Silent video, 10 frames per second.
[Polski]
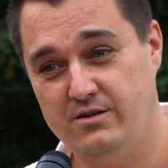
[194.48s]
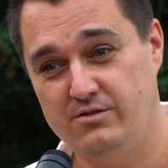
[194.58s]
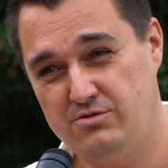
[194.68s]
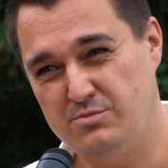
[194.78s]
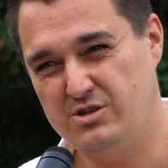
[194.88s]

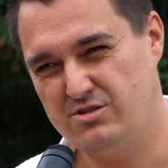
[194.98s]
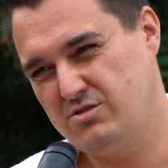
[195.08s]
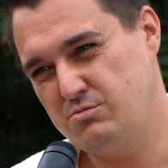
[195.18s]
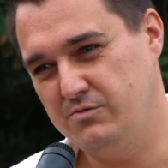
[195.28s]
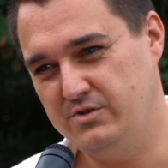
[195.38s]
no to myślę, że
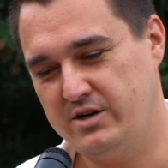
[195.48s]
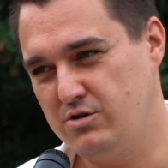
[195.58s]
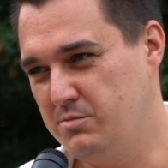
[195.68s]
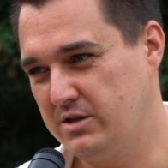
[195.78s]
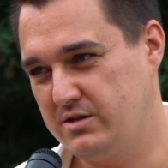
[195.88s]
to jest główny
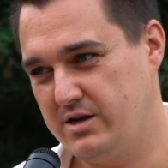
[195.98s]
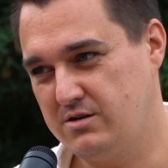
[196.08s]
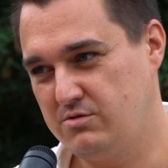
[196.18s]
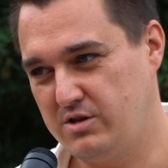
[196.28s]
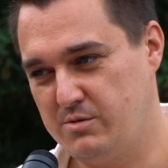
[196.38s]
argument,
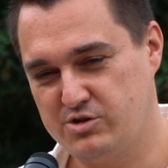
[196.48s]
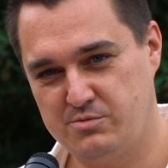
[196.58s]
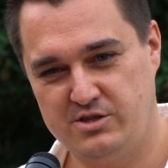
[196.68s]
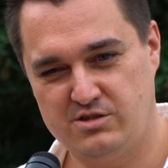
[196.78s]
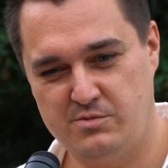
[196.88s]
tak, ku temu,
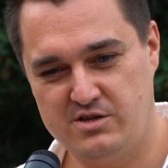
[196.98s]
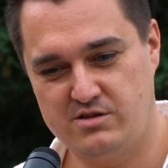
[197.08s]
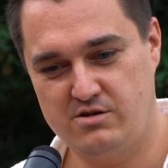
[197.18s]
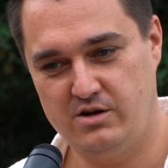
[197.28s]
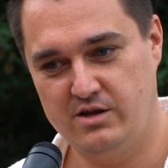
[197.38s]
żeby też
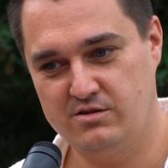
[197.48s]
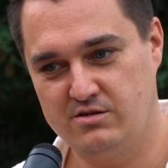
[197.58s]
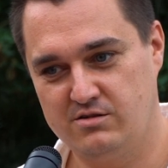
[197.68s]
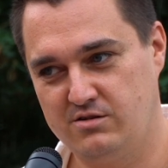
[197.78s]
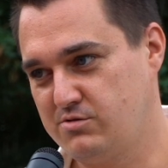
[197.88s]
miejski
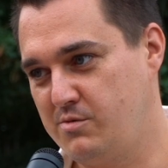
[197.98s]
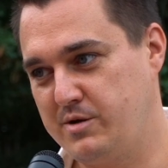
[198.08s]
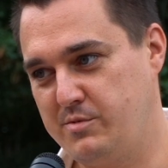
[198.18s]
kolejny żłobek